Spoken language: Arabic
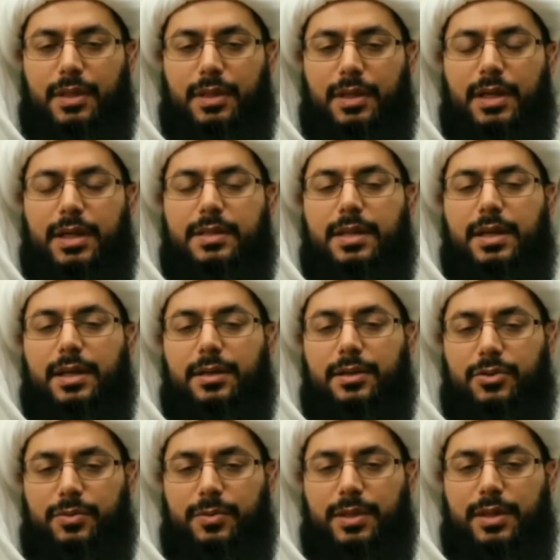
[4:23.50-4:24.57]
لا
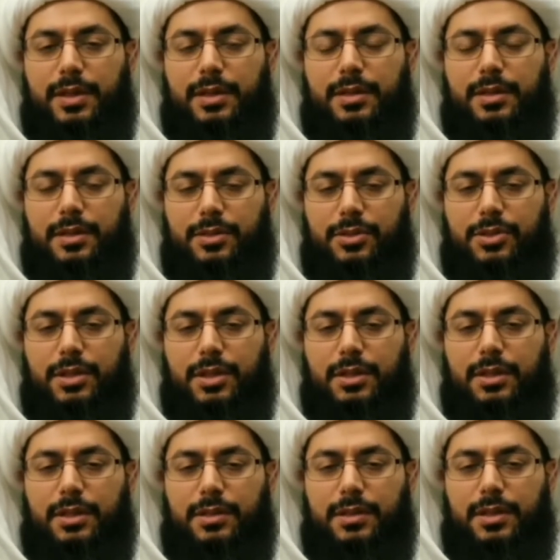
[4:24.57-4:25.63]
أتحرج من ذلك إن شاء
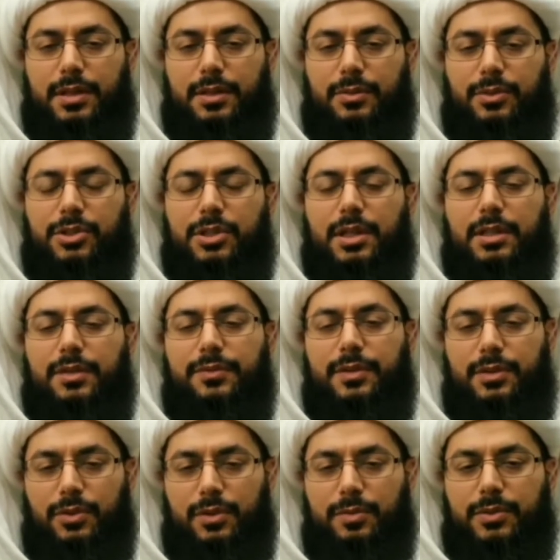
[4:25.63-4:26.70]
الله تعالى وإن شاء الله
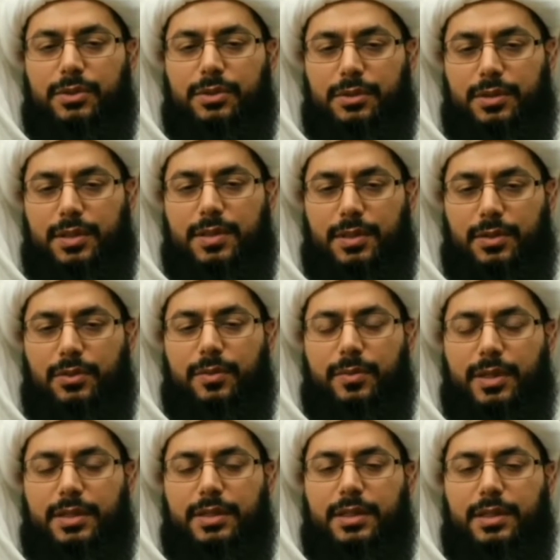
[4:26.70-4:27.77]
فد يوم
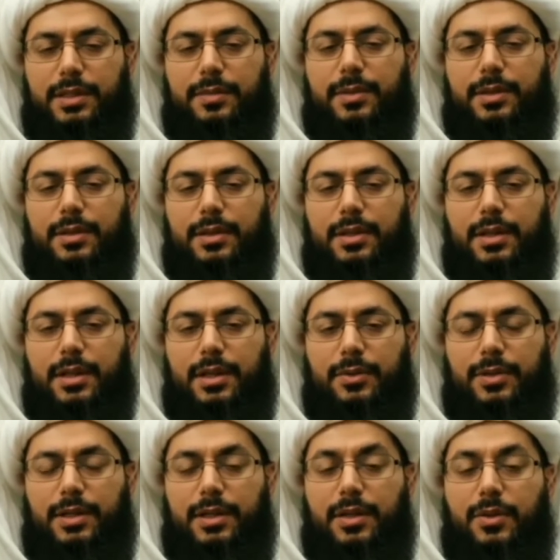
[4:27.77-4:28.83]
تصلهم أيدينا بإذن الله
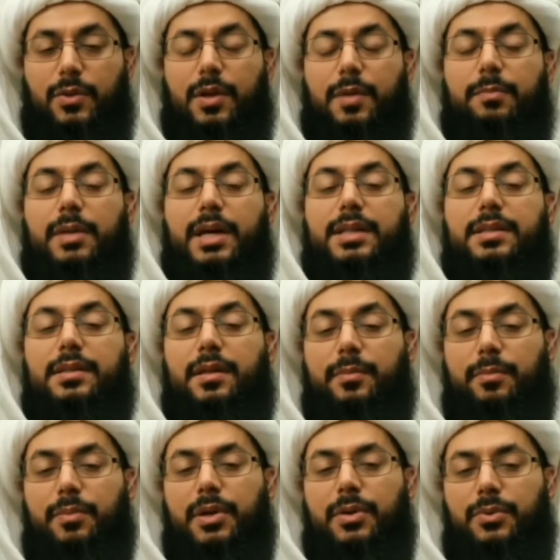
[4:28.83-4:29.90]
هؤلاء لأن هذول ما
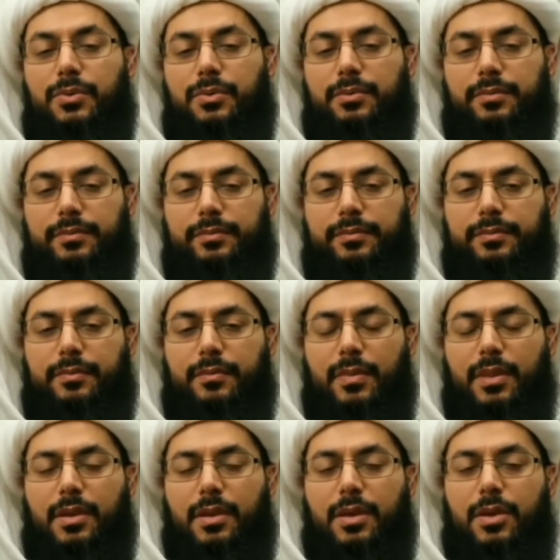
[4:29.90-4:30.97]
تربوا
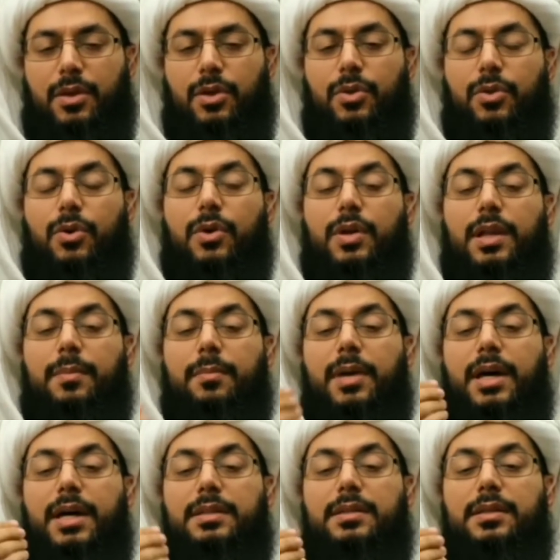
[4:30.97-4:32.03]
هذول
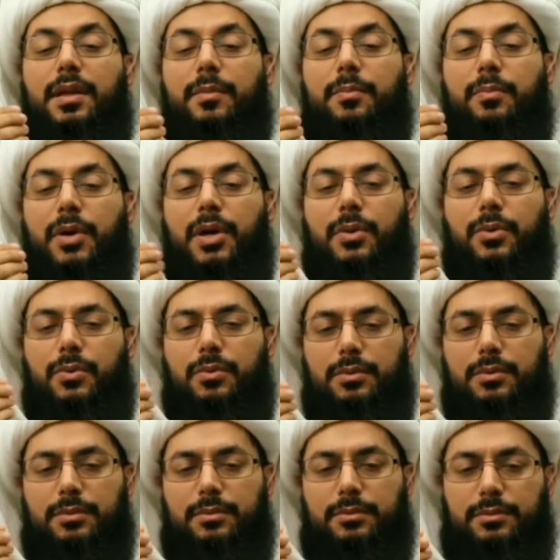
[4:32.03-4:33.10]
ما تربوا
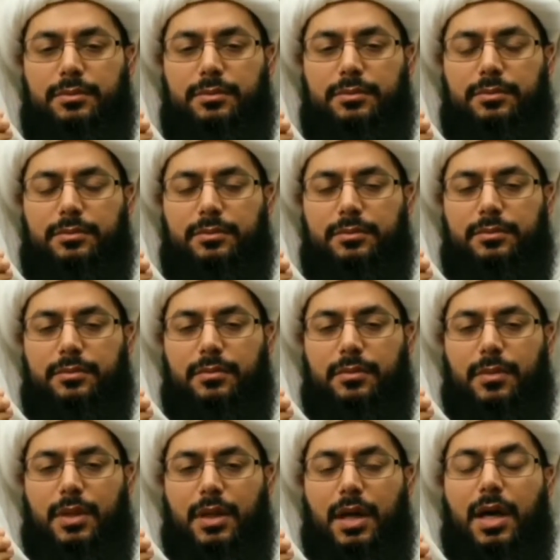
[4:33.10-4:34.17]

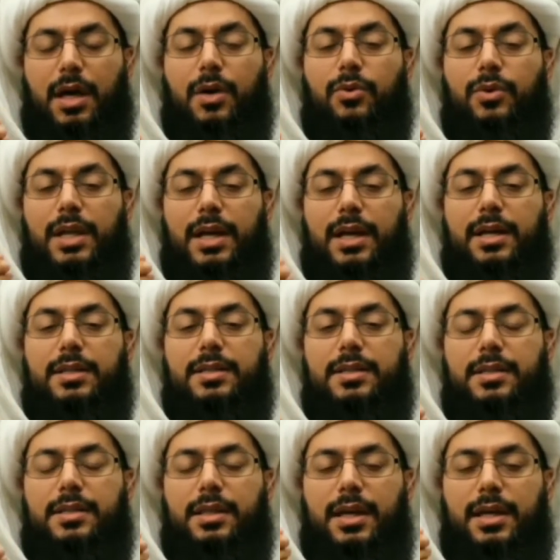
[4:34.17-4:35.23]
هؤلاء
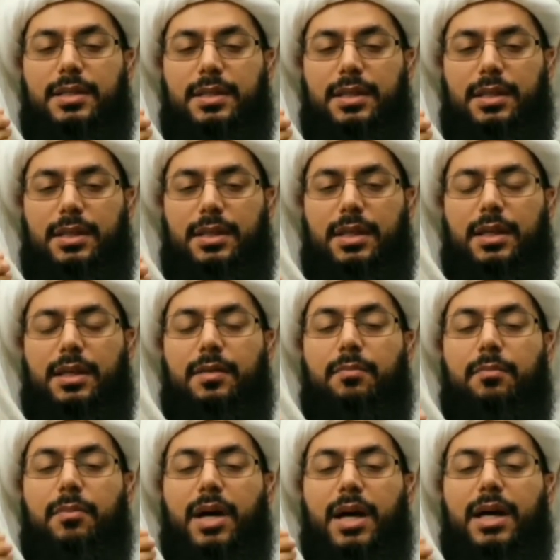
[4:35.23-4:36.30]
السياسيين
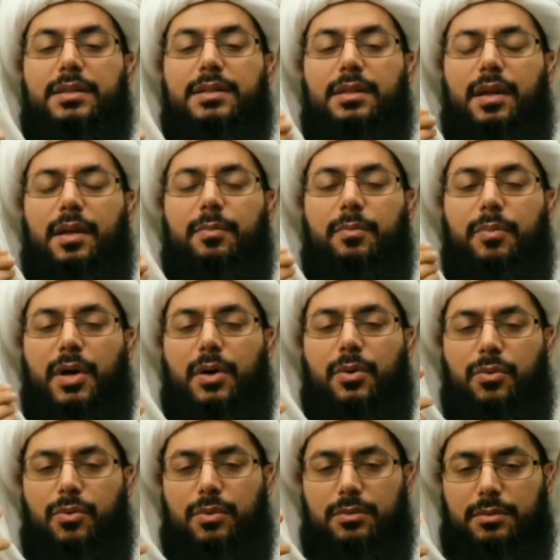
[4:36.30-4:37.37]
ما
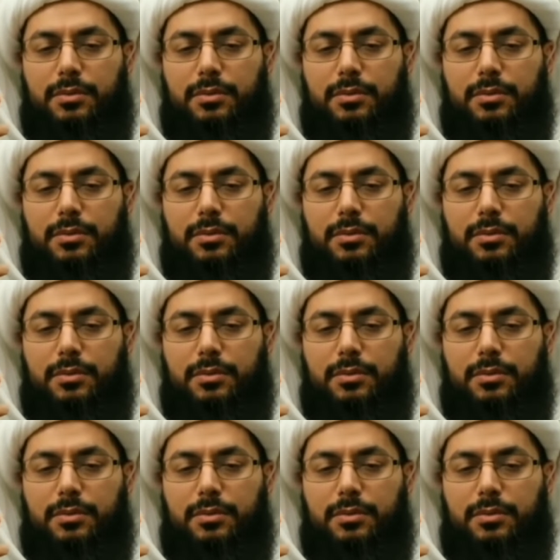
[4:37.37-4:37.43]
تربوا